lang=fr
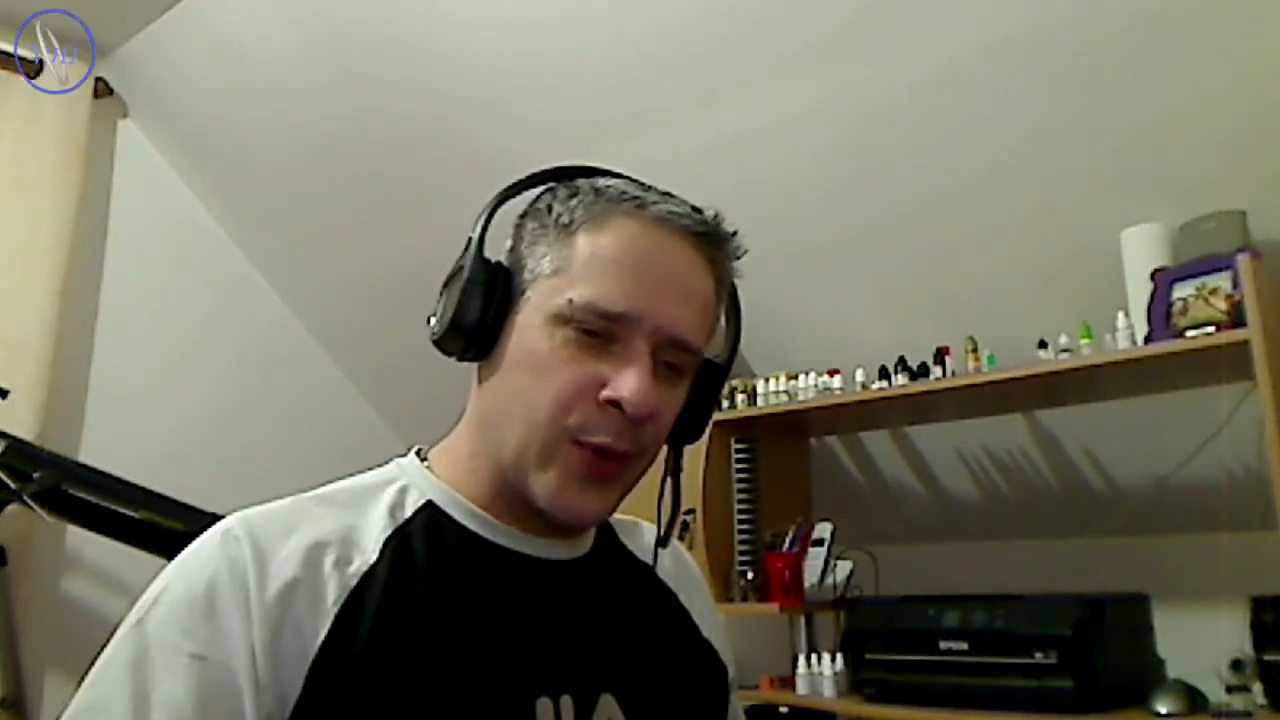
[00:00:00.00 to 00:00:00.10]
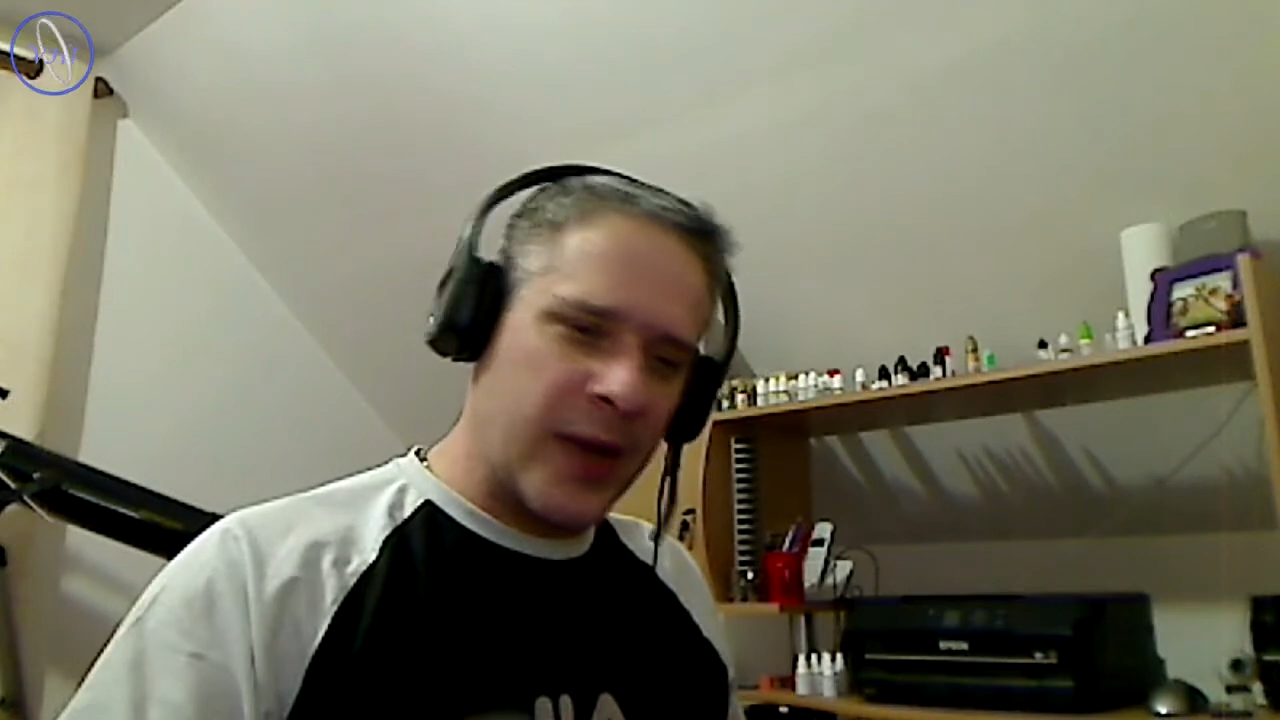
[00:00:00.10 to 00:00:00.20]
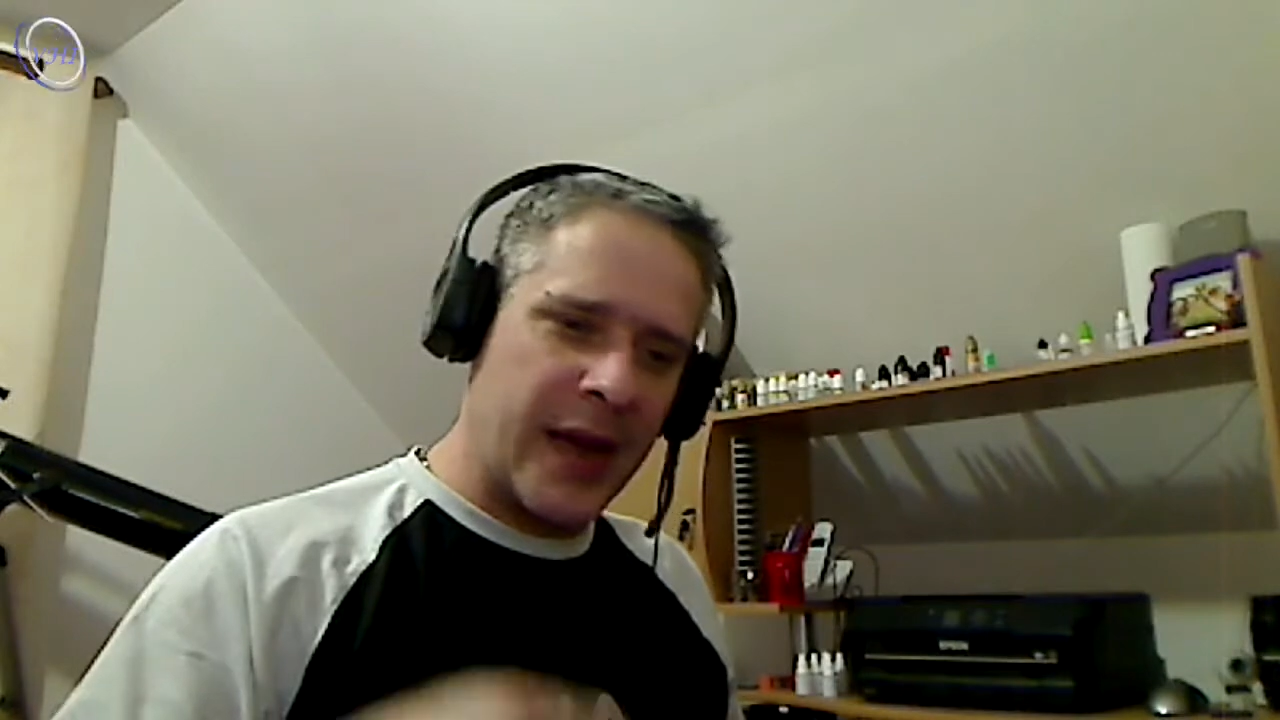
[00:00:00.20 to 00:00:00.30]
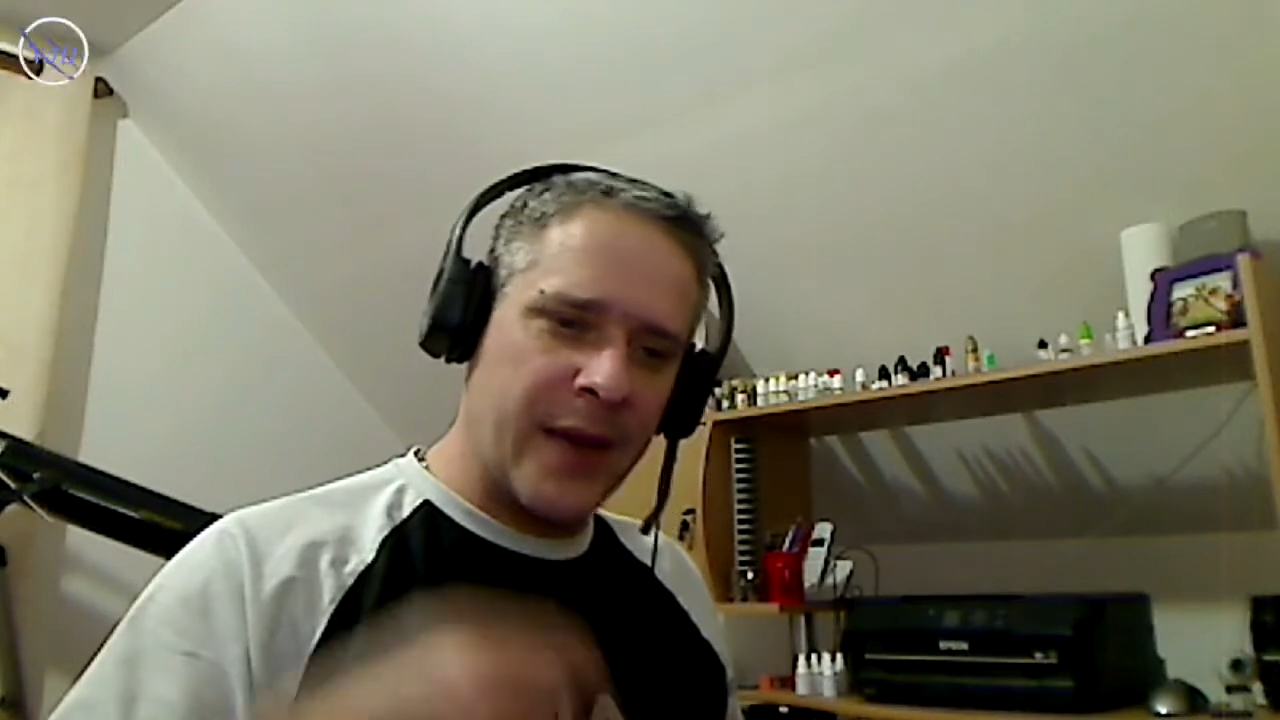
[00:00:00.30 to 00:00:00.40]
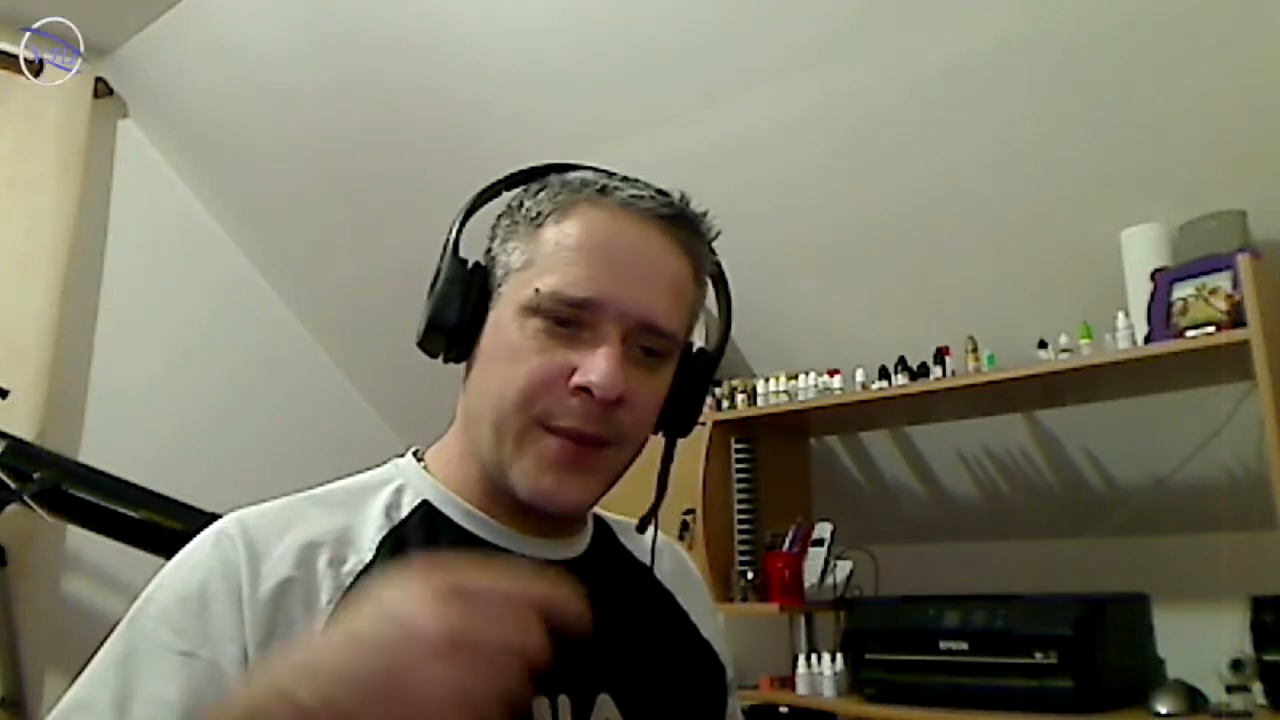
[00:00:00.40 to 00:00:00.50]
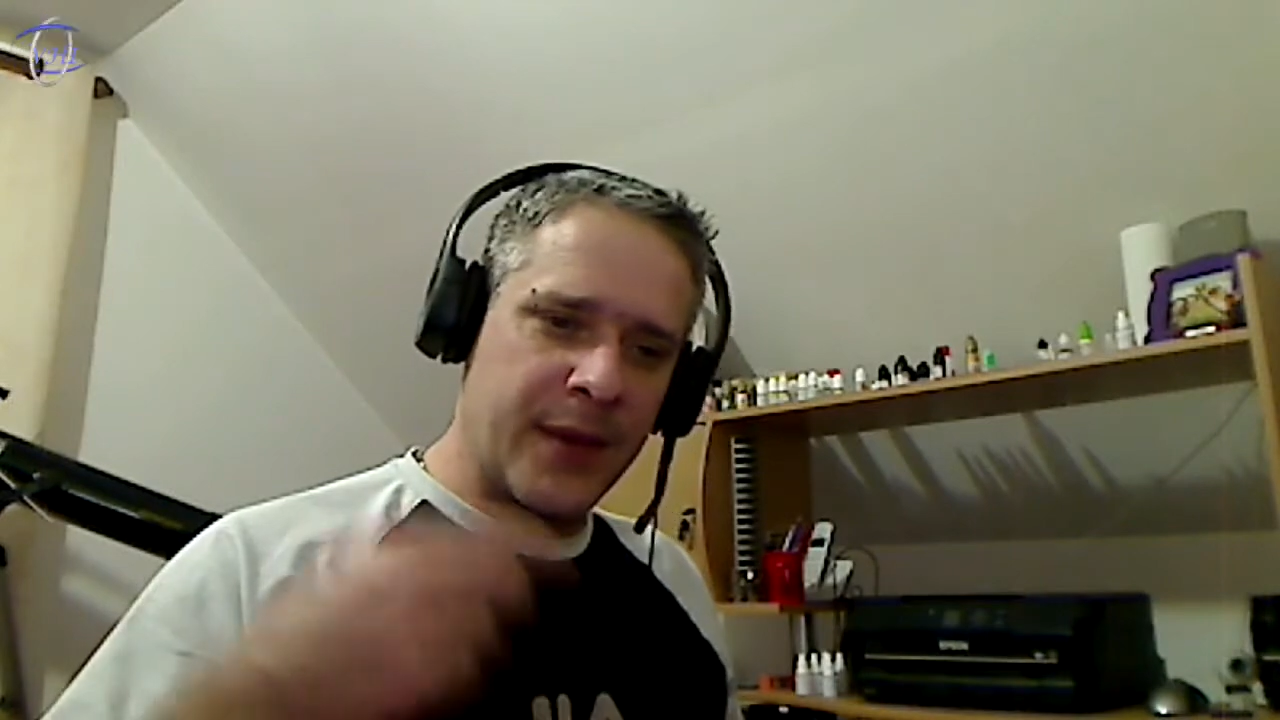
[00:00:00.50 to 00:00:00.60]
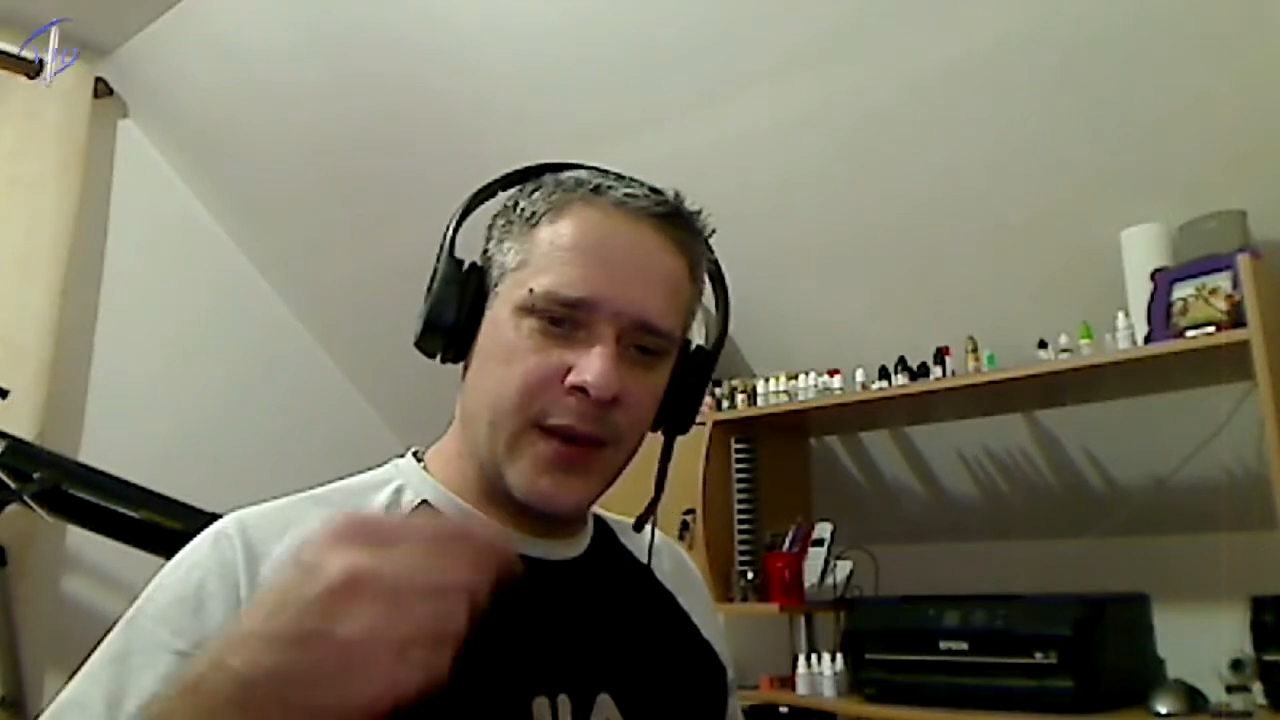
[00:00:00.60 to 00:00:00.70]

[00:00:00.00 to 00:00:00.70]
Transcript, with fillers: crème et,